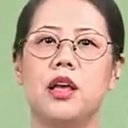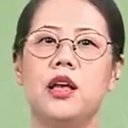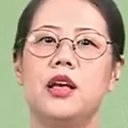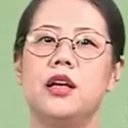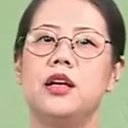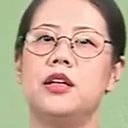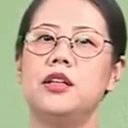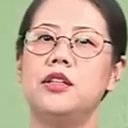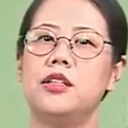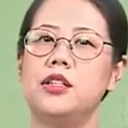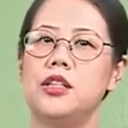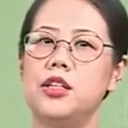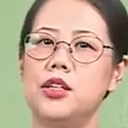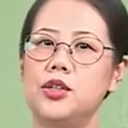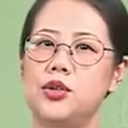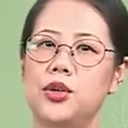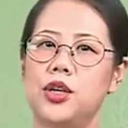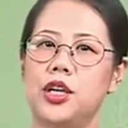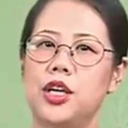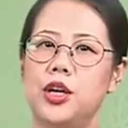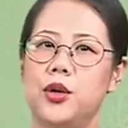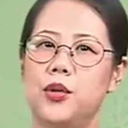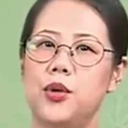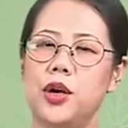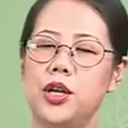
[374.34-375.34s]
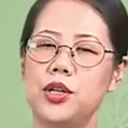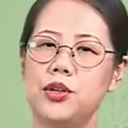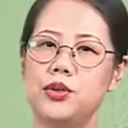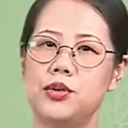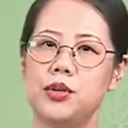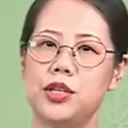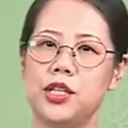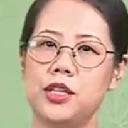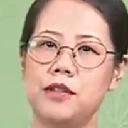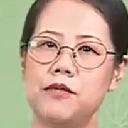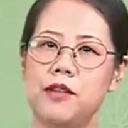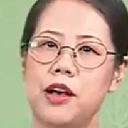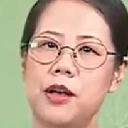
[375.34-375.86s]
之所以关注
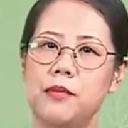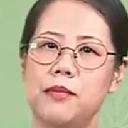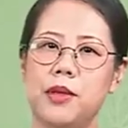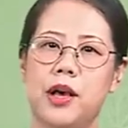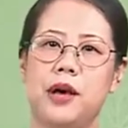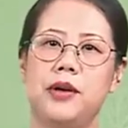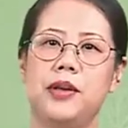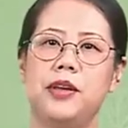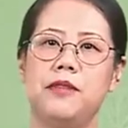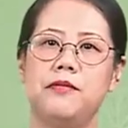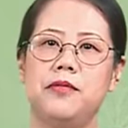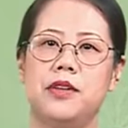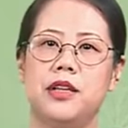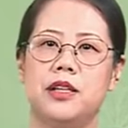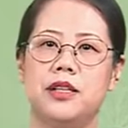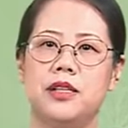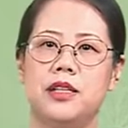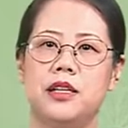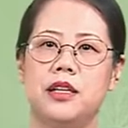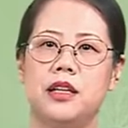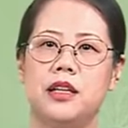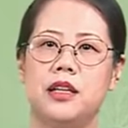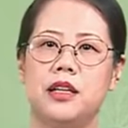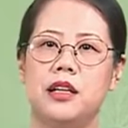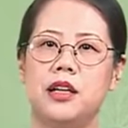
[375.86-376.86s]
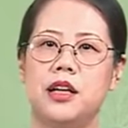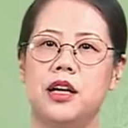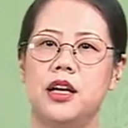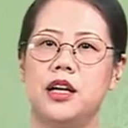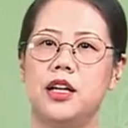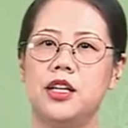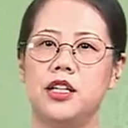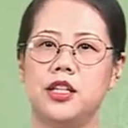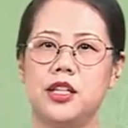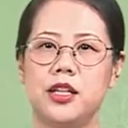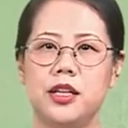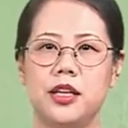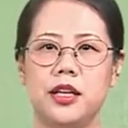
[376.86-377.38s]
西方表音文字，
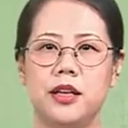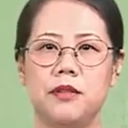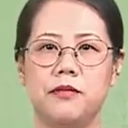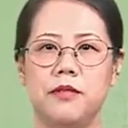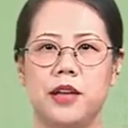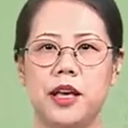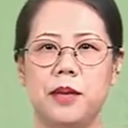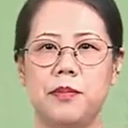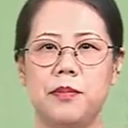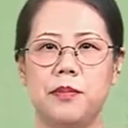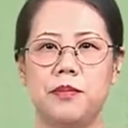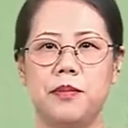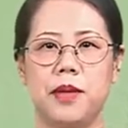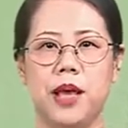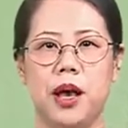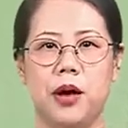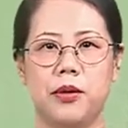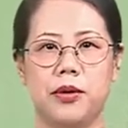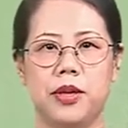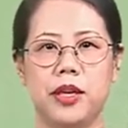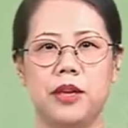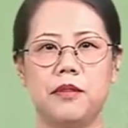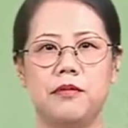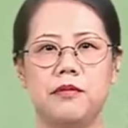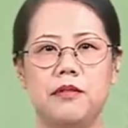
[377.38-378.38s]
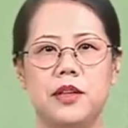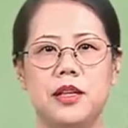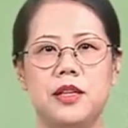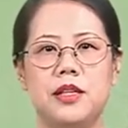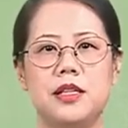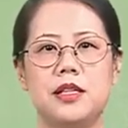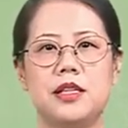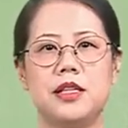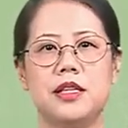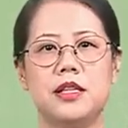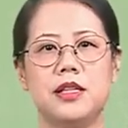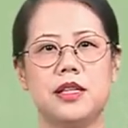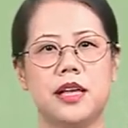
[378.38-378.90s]
是因为表音文
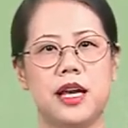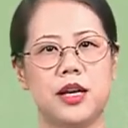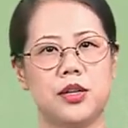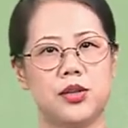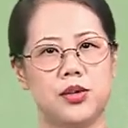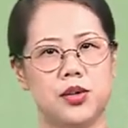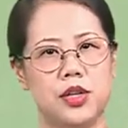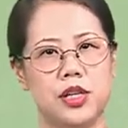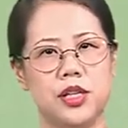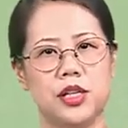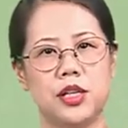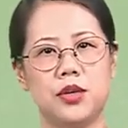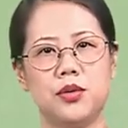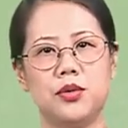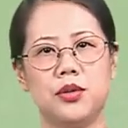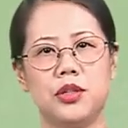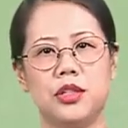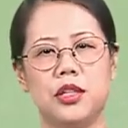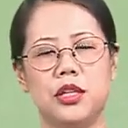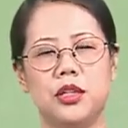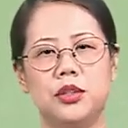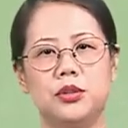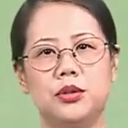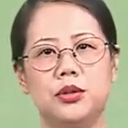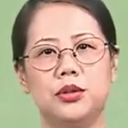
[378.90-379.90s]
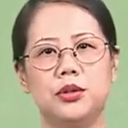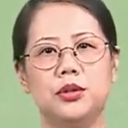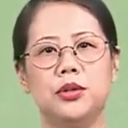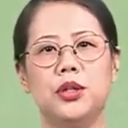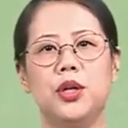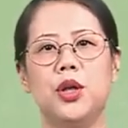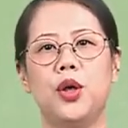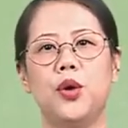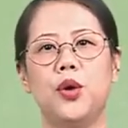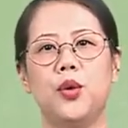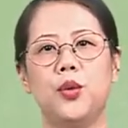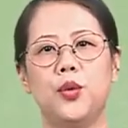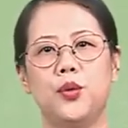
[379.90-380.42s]
字在学习过程中。
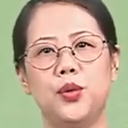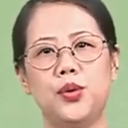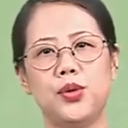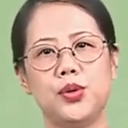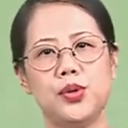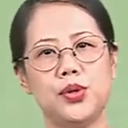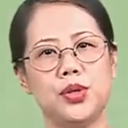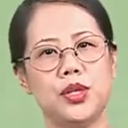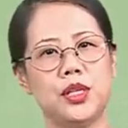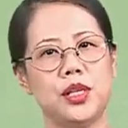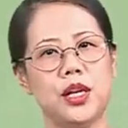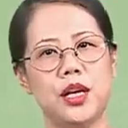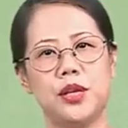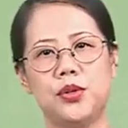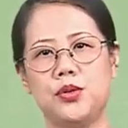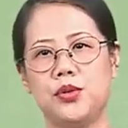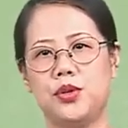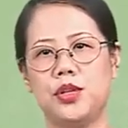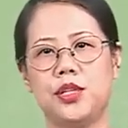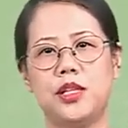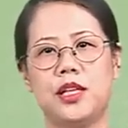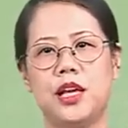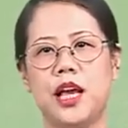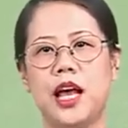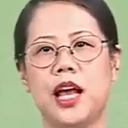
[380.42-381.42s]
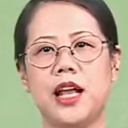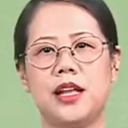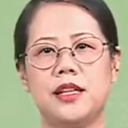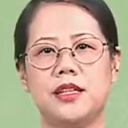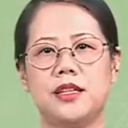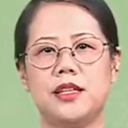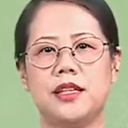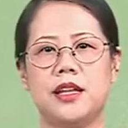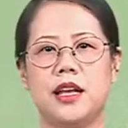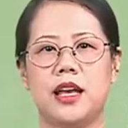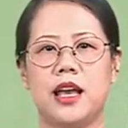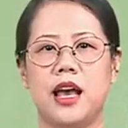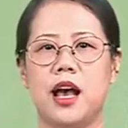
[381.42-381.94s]
无需像学习汉字
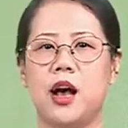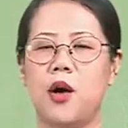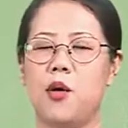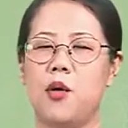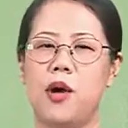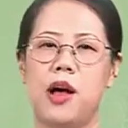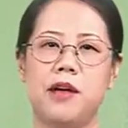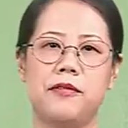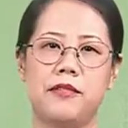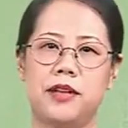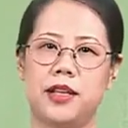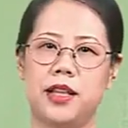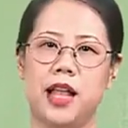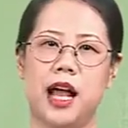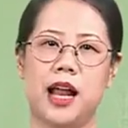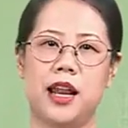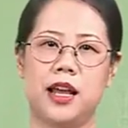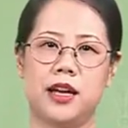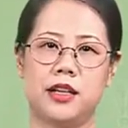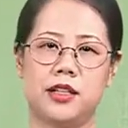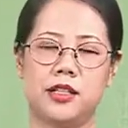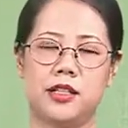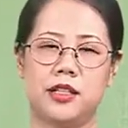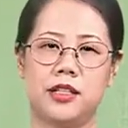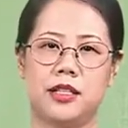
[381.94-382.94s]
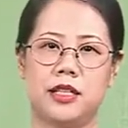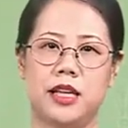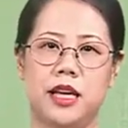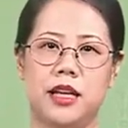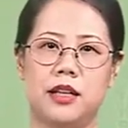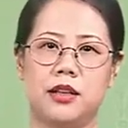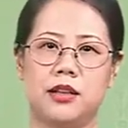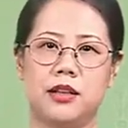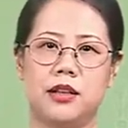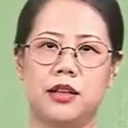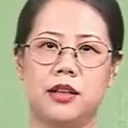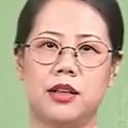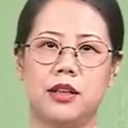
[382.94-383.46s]
那样花费大量时间，
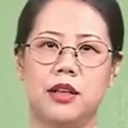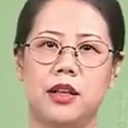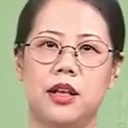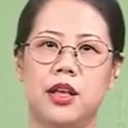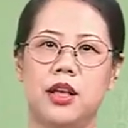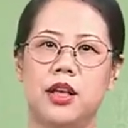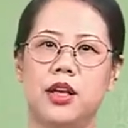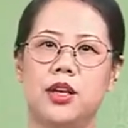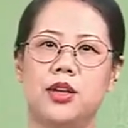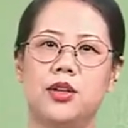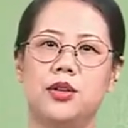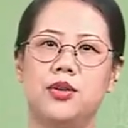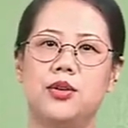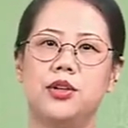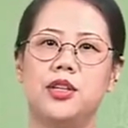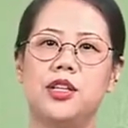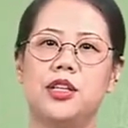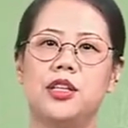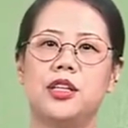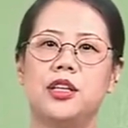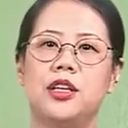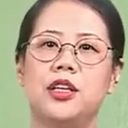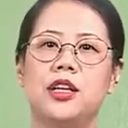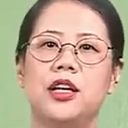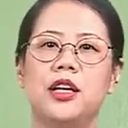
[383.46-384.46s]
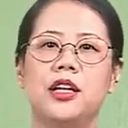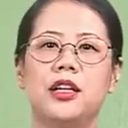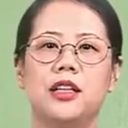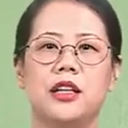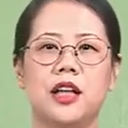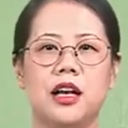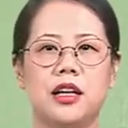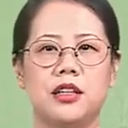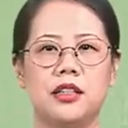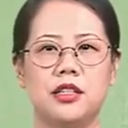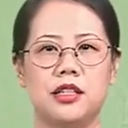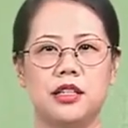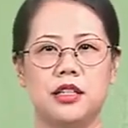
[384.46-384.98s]
于是
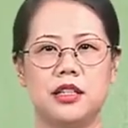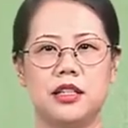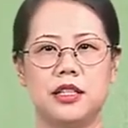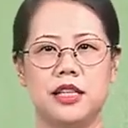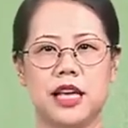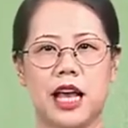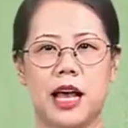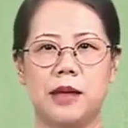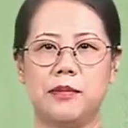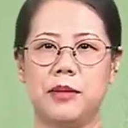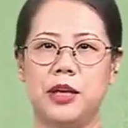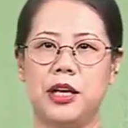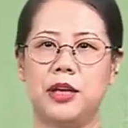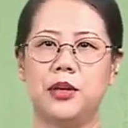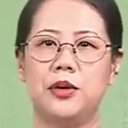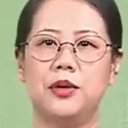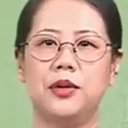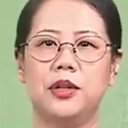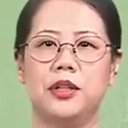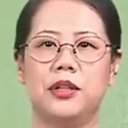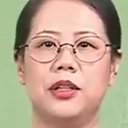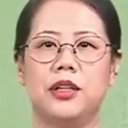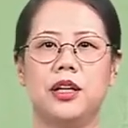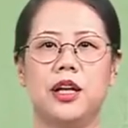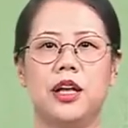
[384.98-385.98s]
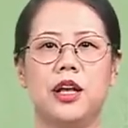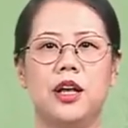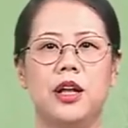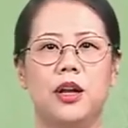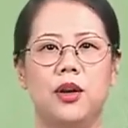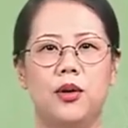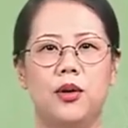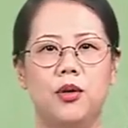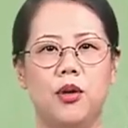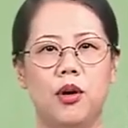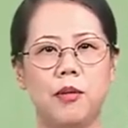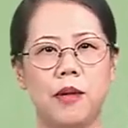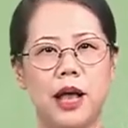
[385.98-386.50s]
当时假名论、
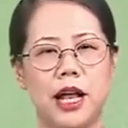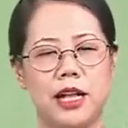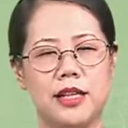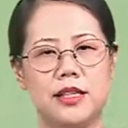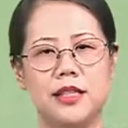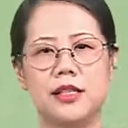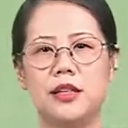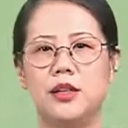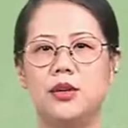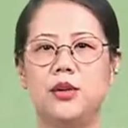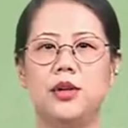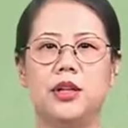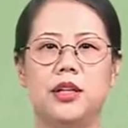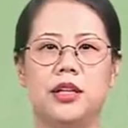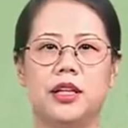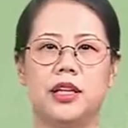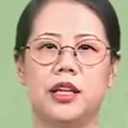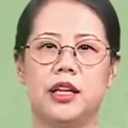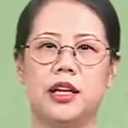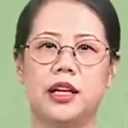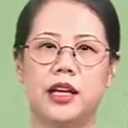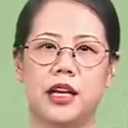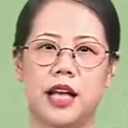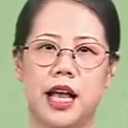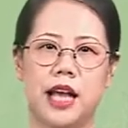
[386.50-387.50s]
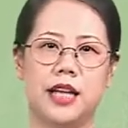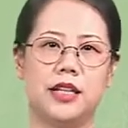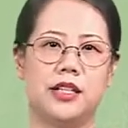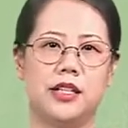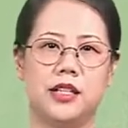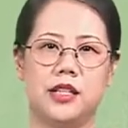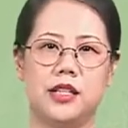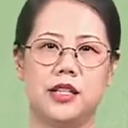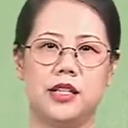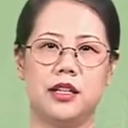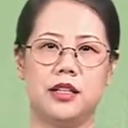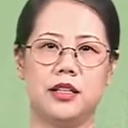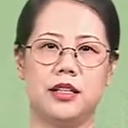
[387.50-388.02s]
罗马字论开始
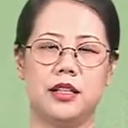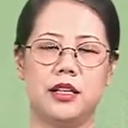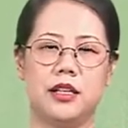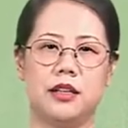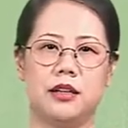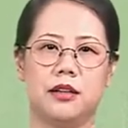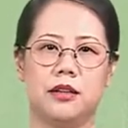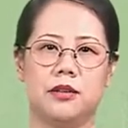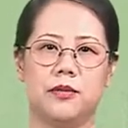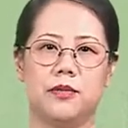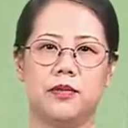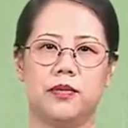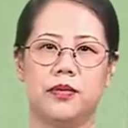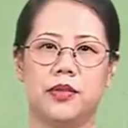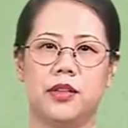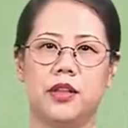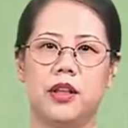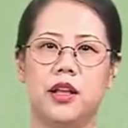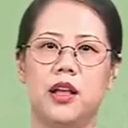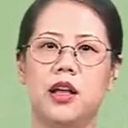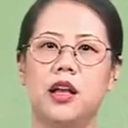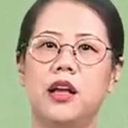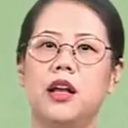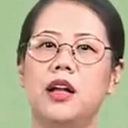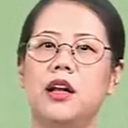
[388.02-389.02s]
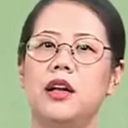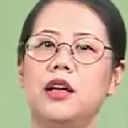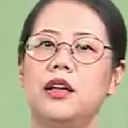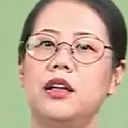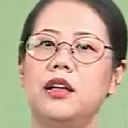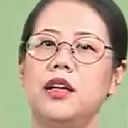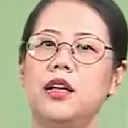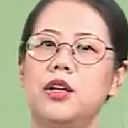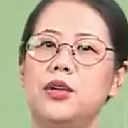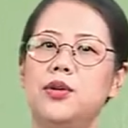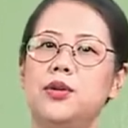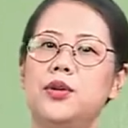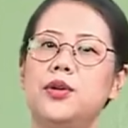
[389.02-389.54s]
盛行。例
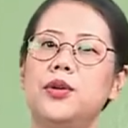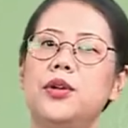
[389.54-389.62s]
如，